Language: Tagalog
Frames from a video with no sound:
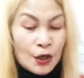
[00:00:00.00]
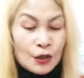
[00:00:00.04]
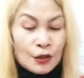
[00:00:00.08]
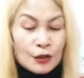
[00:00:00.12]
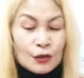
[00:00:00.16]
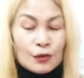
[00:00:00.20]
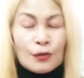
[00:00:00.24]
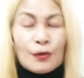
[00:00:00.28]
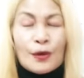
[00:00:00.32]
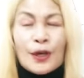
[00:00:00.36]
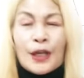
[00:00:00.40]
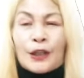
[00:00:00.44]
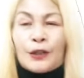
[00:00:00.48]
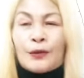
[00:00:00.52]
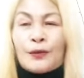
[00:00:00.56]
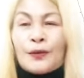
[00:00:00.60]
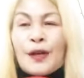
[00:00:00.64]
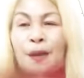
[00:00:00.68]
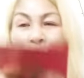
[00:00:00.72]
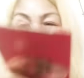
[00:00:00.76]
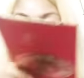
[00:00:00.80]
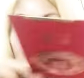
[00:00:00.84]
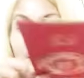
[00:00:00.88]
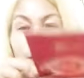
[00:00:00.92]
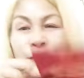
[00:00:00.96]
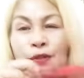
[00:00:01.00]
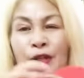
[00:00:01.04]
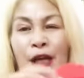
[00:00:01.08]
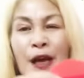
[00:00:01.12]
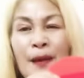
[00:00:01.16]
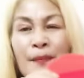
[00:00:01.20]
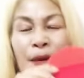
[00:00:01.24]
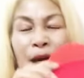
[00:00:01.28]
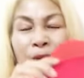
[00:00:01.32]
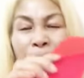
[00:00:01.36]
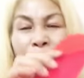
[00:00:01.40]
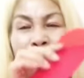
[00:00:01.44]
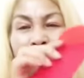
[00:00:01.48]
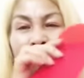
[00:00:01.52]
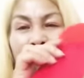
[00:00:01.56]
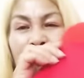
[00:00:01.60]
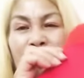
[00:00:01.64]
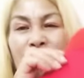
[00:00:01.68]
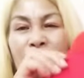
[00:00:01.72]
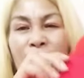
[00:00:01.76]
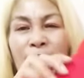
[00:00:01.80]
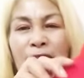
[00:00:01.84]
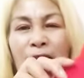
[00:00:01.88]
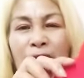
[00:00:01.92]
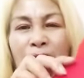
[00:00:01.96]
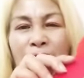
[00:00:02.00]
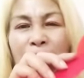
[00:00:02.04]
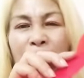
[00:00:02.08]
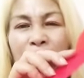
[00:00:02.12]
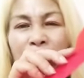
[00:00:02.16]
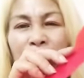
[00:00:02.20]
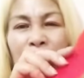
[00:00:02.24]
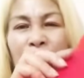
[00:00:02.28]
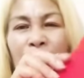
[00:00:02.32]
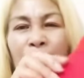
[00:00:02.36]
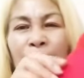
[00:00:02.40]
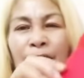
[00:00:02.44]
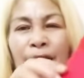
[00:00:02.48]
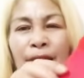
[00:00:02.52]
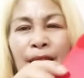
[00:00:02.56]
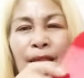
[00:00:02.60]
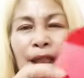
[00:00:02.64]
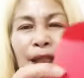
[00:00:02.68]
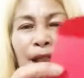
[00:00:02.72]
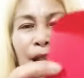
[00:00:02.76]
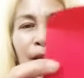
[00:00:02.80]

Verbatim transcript: So ito na po siya mga mamis ang ating